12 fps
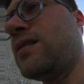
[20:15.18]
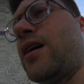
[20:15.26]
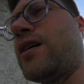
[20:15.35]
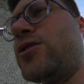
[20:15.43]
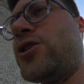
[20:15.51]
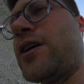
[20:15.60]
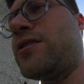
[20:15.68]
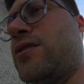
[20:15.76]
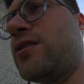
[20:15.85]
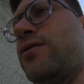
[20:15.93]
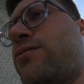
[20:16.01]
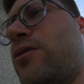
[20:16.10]
А
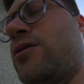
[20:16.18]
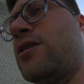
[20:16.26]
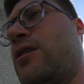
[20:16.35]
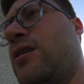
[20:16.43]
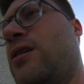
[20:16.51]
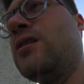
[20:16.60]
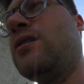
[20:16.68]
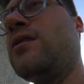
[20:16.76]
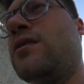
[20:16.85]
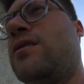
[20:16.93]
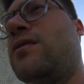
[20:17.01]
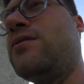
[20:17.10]
сейчас этого
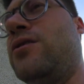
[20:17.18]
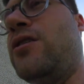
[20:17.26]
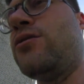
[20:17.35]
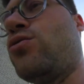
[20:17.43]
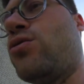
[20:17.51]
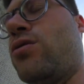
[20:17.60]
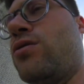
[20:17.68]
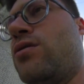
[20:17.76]
нету.